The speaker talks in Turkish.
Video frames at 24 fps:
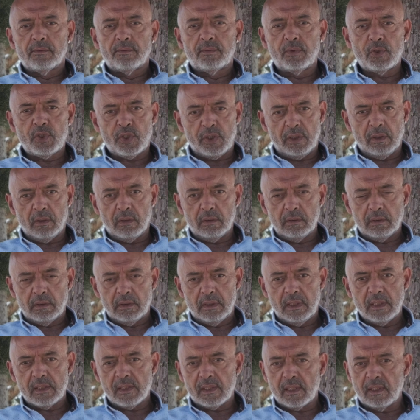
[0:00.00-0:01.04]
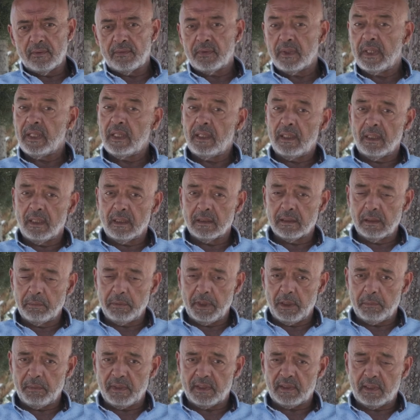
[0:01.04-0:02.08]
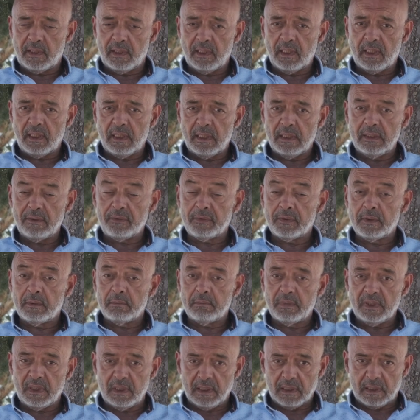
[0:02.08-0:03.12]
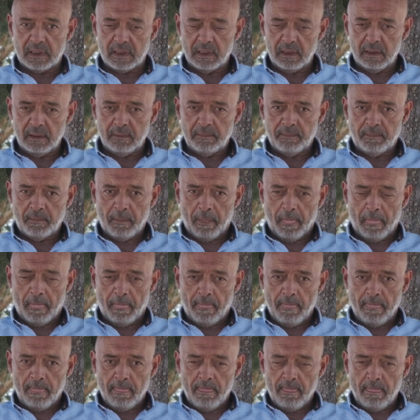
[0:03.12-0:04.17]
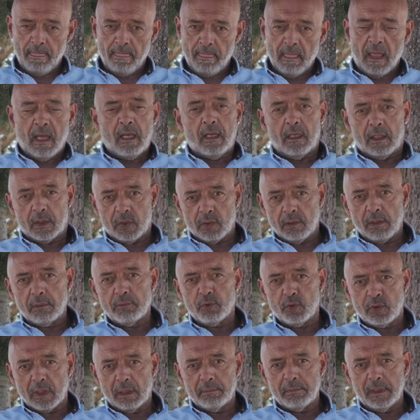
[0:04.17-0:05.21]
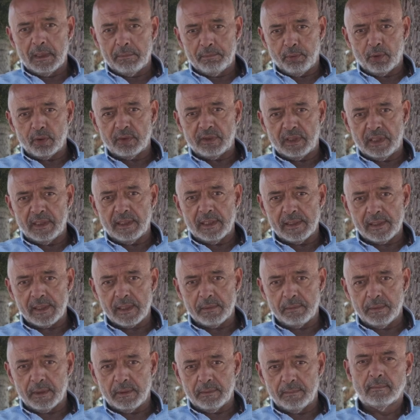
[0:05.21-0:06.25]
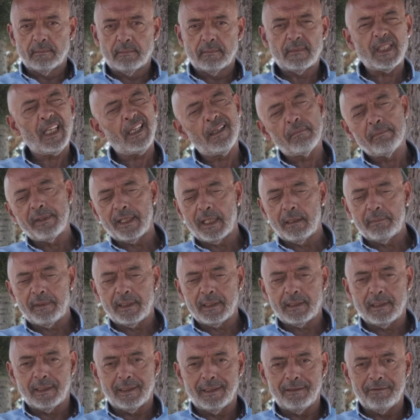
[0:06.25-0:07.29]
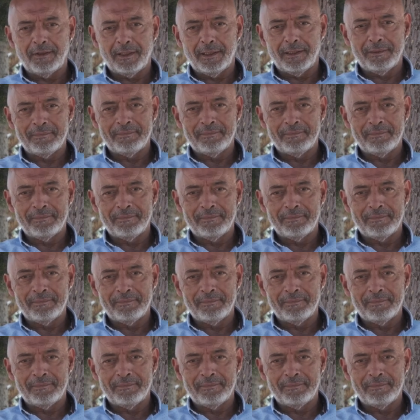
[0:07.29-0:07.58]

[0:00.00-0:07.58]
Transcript: Fujinon XF 56 mm f1.2. Acaba mükemmel portre lensi mi? Gelin beraber karar verelim.